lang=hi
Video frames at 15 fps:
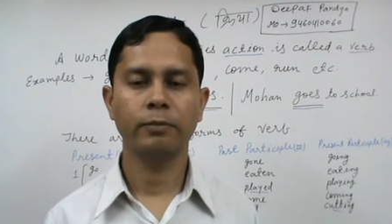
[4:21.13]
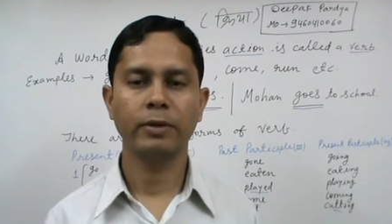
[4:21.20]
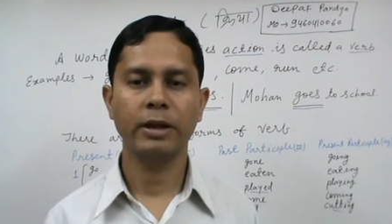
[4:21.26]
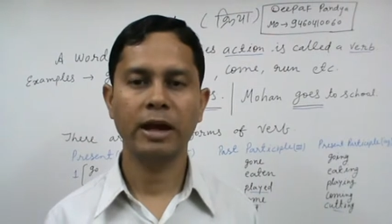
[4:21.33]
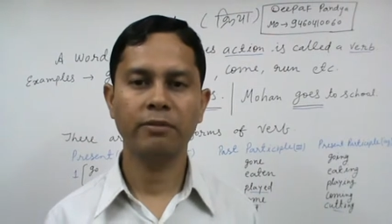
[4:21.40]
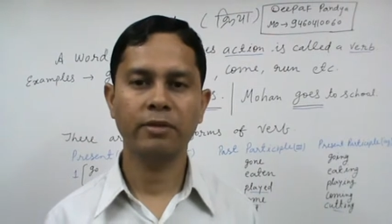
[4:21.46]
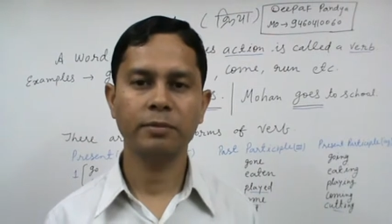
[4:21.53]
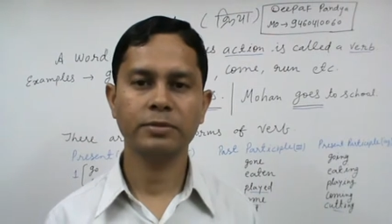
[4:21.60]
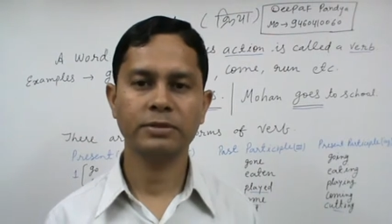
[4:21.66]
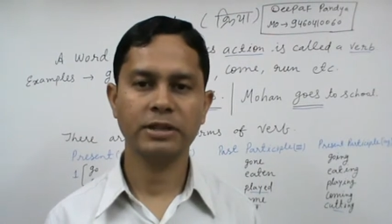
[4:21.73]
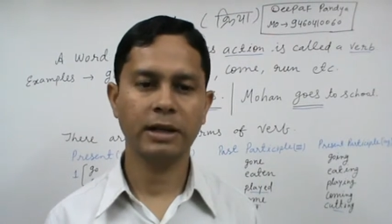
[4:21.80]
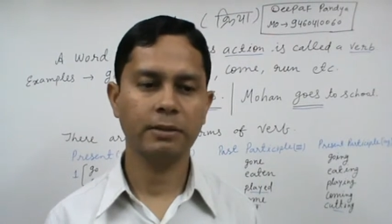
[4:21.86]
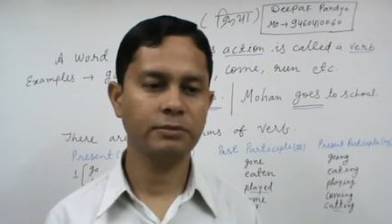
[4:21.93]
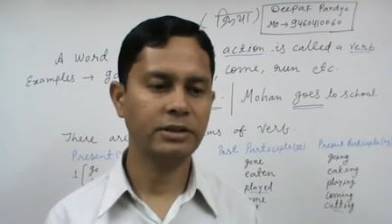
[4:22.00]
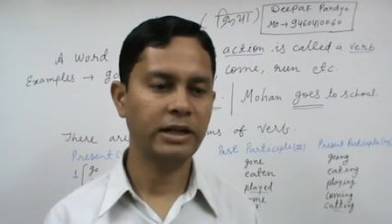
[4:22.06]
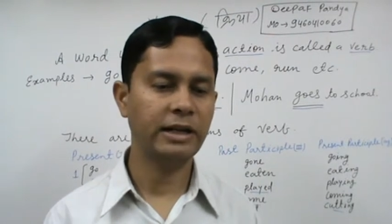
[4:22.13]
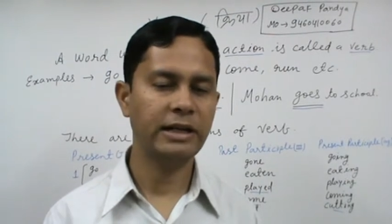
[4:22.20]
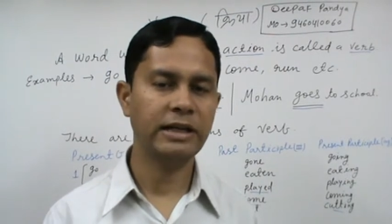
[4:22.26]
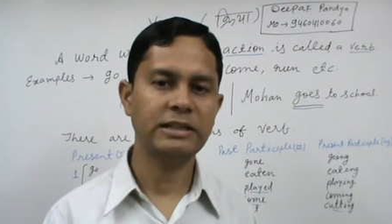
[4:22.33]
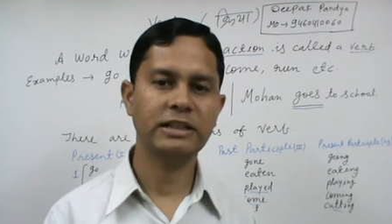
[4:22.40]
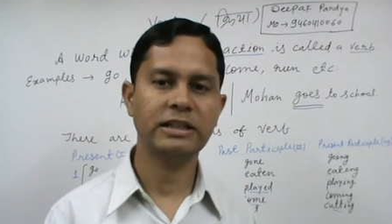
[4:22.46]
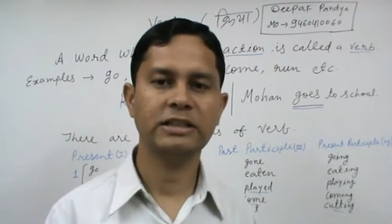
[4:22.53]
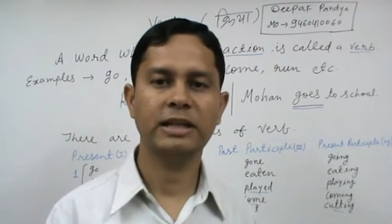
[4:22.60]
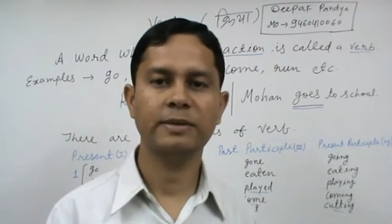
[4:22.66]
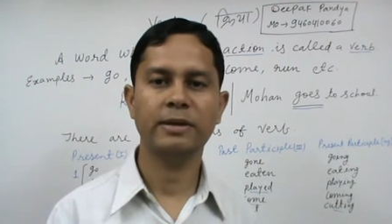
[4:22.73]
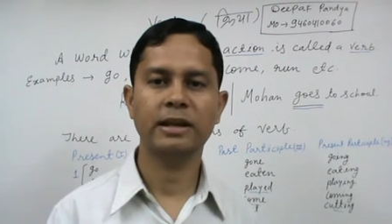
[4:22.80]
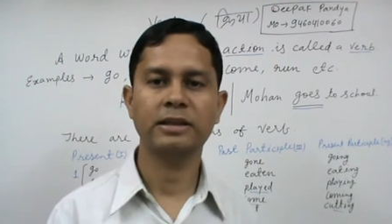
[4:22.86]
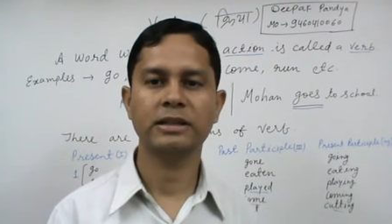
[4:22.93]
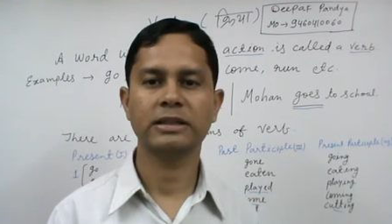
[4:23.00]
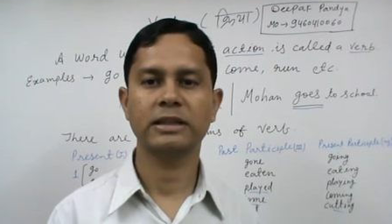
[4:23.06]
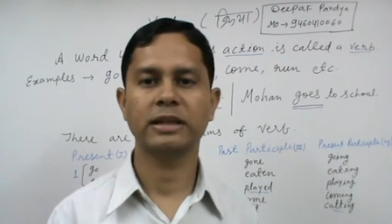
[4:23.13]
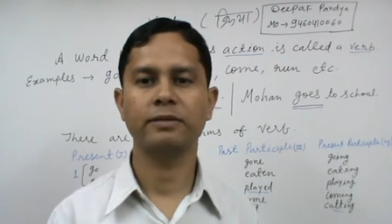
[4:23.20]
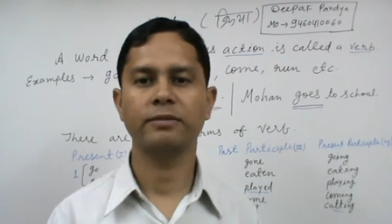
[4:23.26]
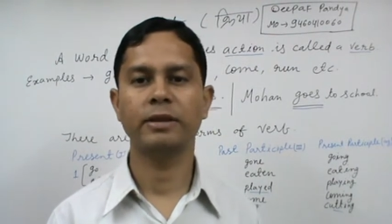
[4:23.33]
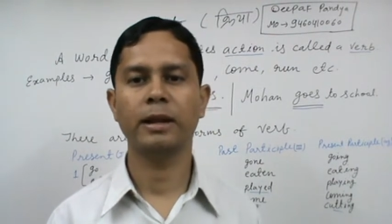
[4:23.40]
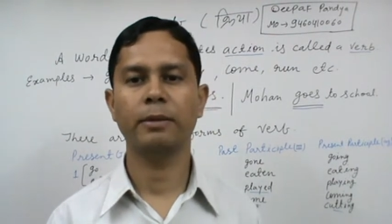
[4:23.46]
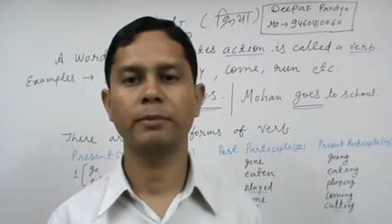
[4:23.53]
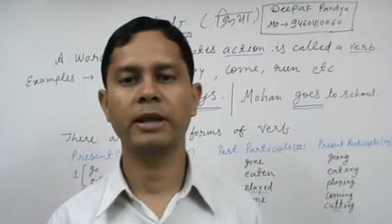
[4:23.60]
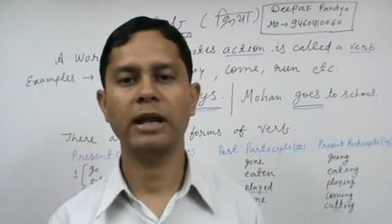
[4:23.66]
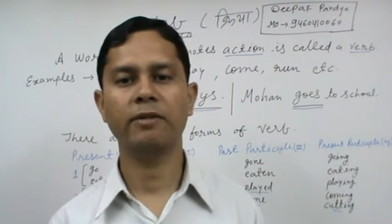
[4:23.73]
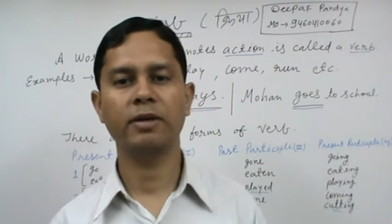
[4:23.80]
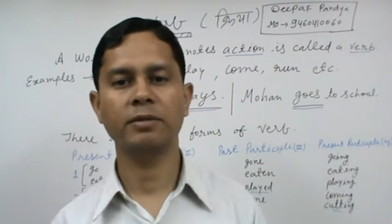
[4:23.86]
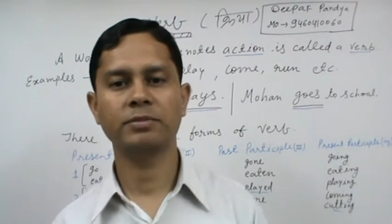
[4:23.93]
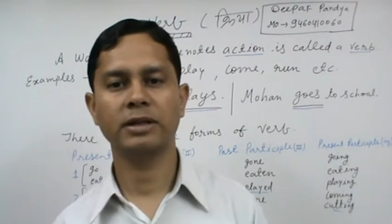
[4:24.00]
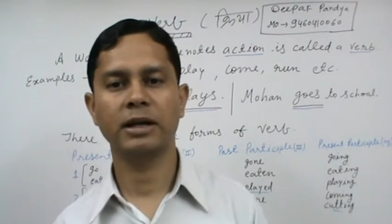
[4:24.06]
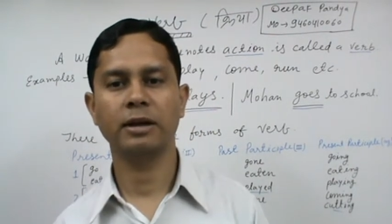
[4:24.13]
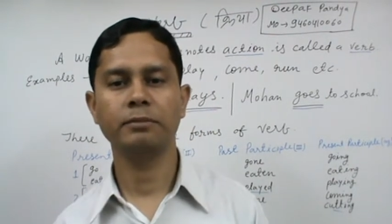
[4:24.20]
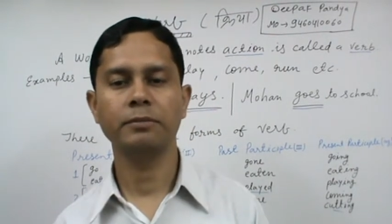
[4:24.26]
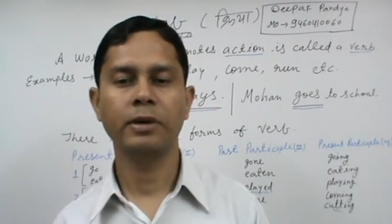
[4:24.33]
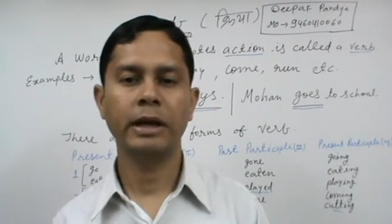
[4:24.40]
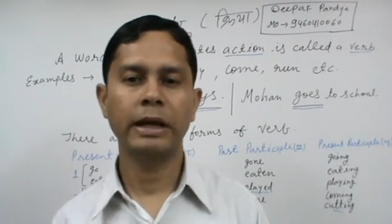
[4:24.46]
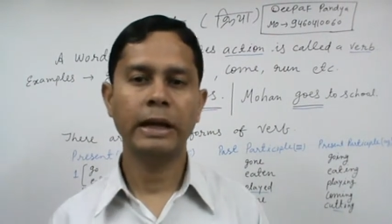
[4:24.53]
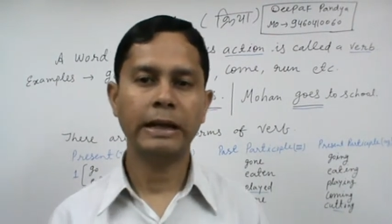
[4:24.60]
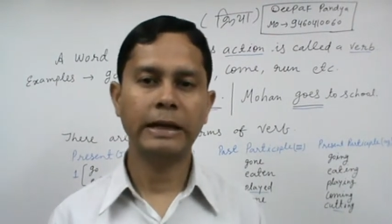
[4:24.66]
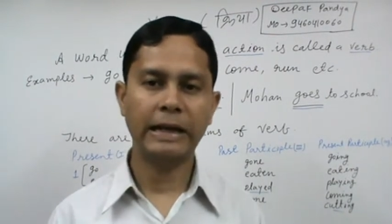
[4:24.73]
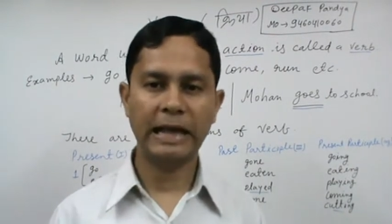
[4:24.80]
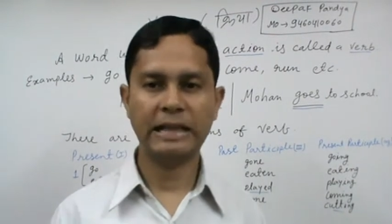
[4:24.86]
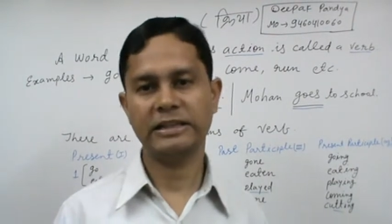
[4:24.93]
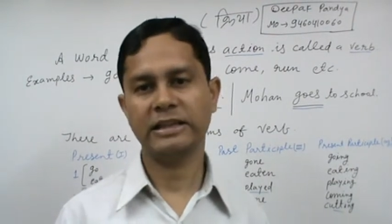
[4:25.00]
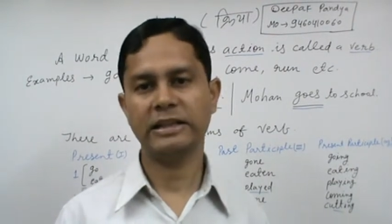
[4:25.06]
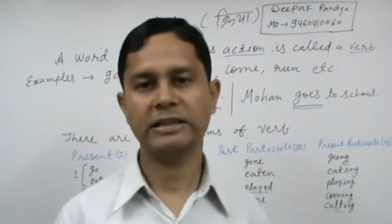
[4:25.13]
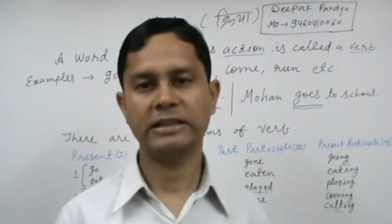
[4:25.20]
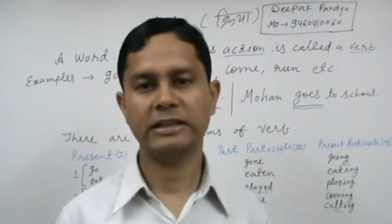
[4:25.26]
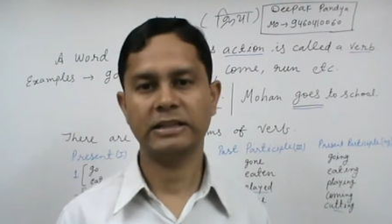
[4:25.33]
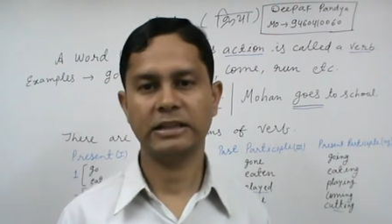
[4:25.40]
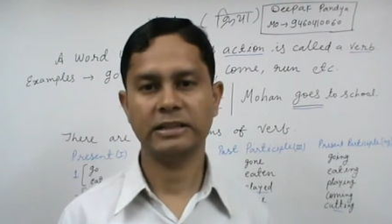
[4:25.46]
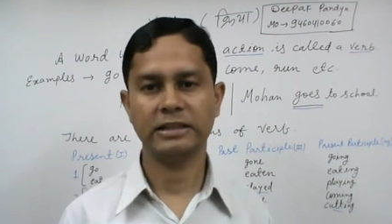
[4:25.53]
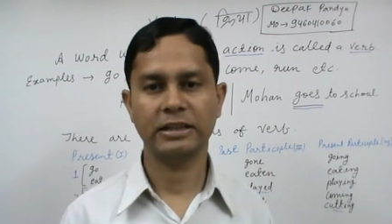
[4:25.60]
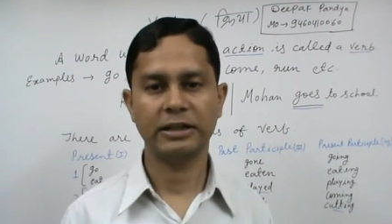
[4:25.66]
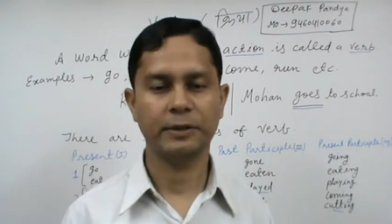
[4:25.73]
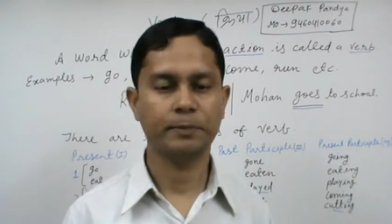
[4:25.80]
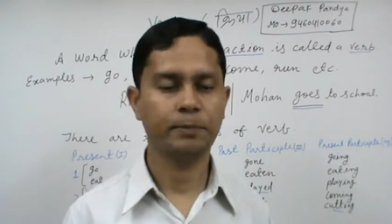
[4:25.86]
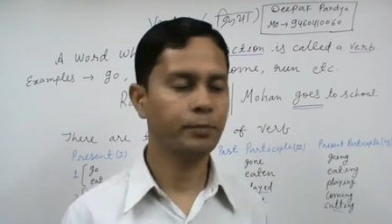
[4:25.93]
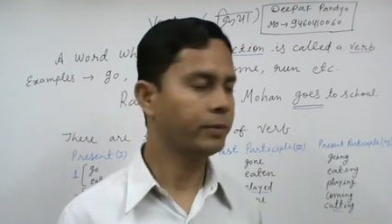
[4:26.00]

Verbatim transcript: बिना वर्ब्स के हम सेंटेंसेस नहीं बना सकते हैं बिना बिना वर्ब्स के हम टेंस नहीं सीख सकते हैं